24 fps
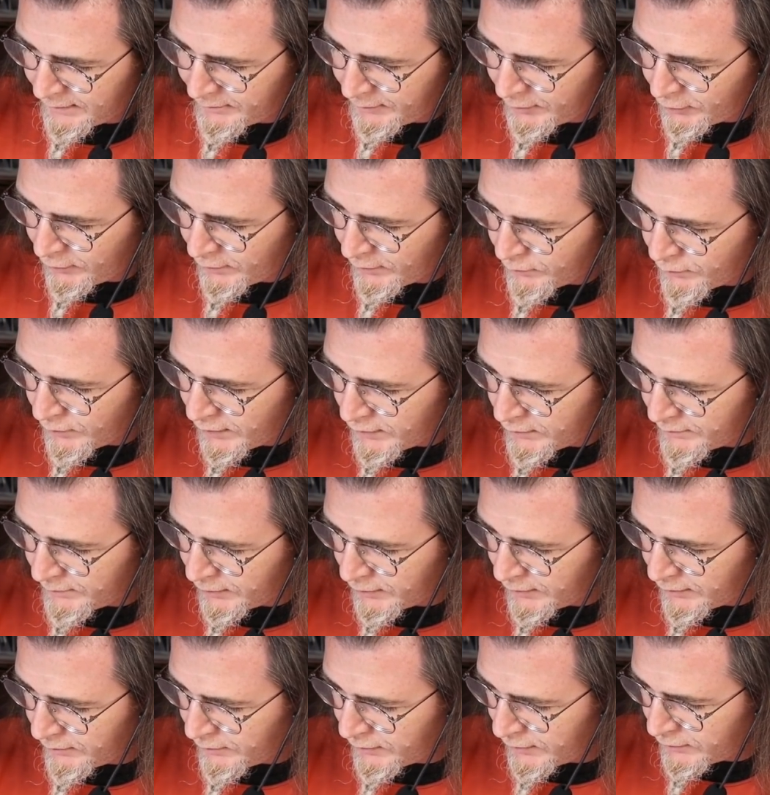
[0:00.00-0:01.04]
que Miro es bueno,
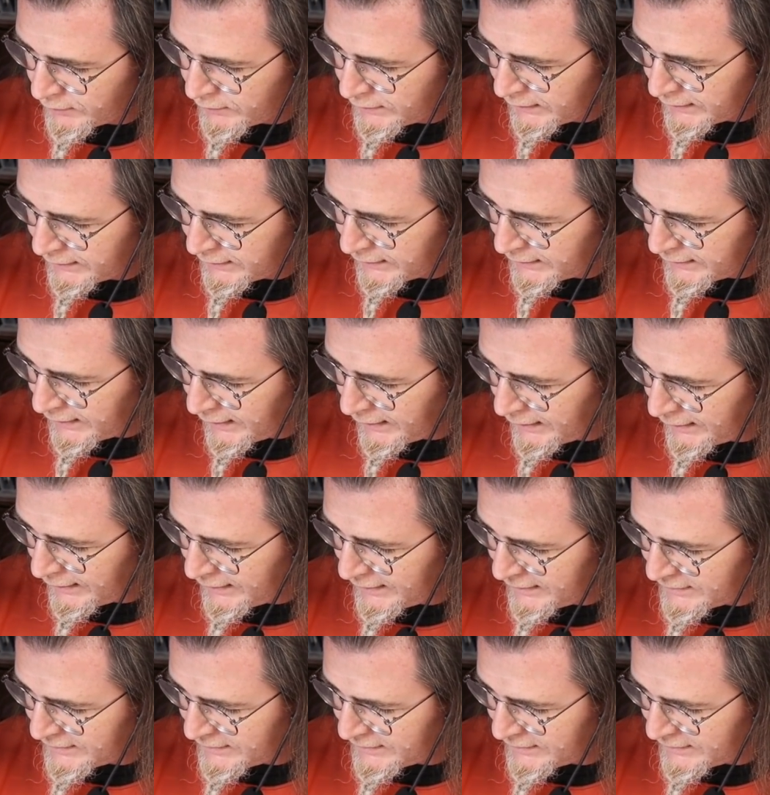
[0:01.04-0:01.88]
Miro es bueno, tal, tal, tal,